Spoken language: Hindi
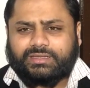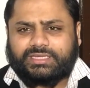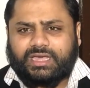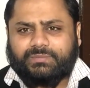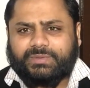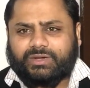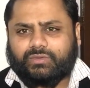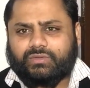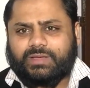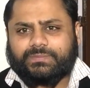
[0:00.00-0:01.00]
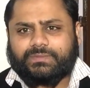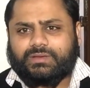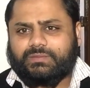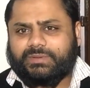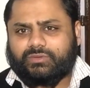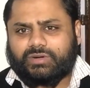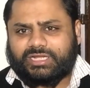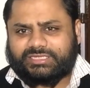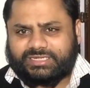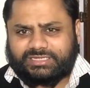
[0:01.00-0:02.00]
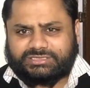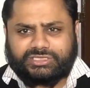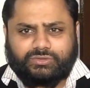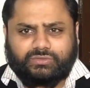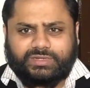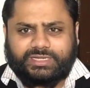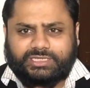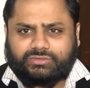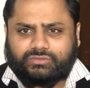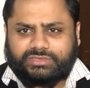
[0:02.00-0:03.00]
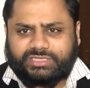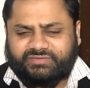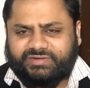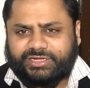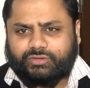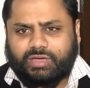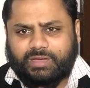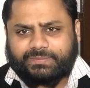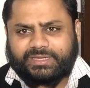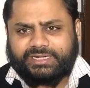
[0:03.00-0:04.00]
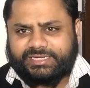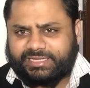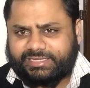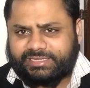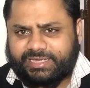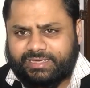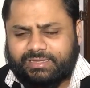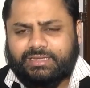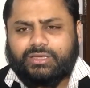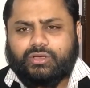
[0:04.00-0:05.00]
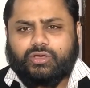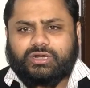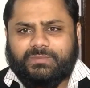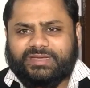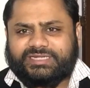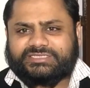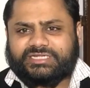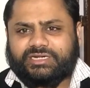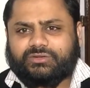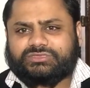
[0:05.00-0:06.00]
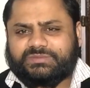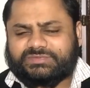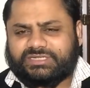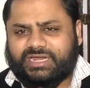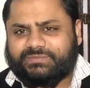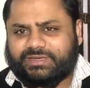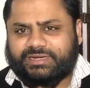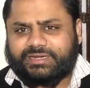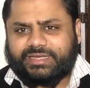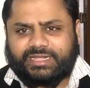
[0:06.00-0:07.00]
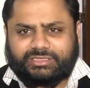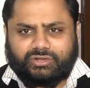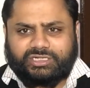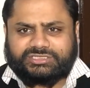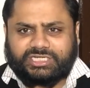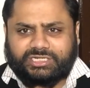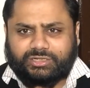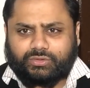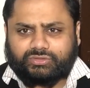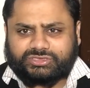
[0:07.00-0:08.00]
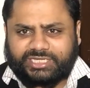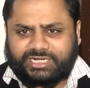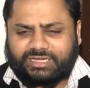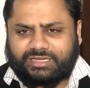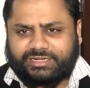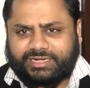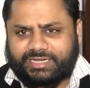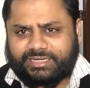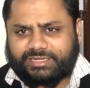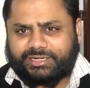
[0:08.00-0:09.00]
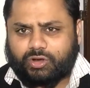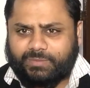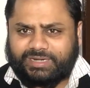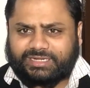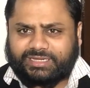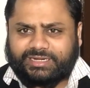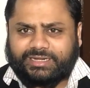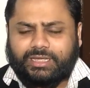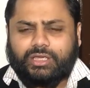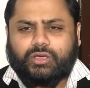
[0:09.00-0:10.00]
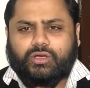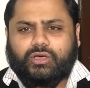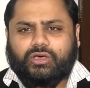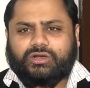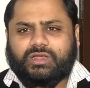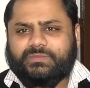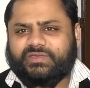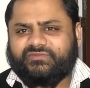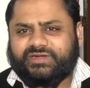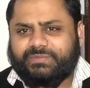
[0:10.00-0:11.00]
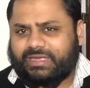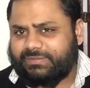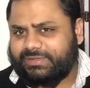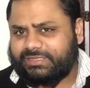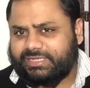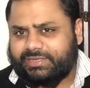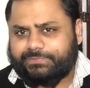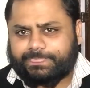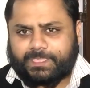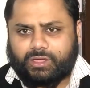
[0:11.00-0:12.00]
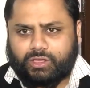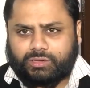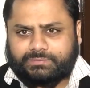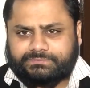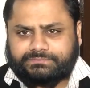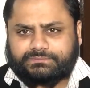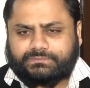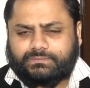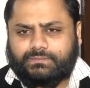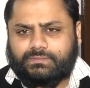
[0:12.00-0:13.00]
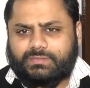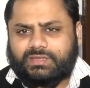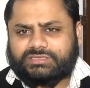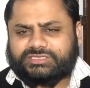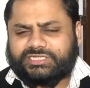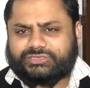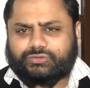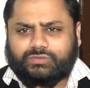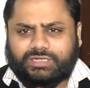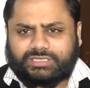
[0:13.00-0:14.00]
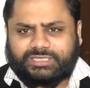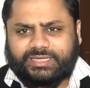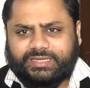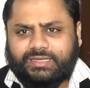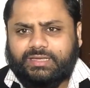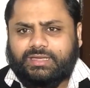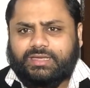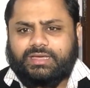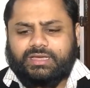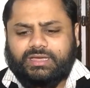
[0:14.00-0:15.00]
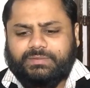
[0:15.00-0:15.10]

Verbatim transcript: या बिल्कुल आप बिल्कुल आधे गंजे हो गए हैं तो ये वीडियो आपके लिए ही है और हमारे चैनल को सब्सक्राइब करें हेल्थ नॉलेज चैनल को शेयर करें लाइक करें कमेंट करें और हमें फीडबैक भी दें और चलिए शुरू करते हैं आ,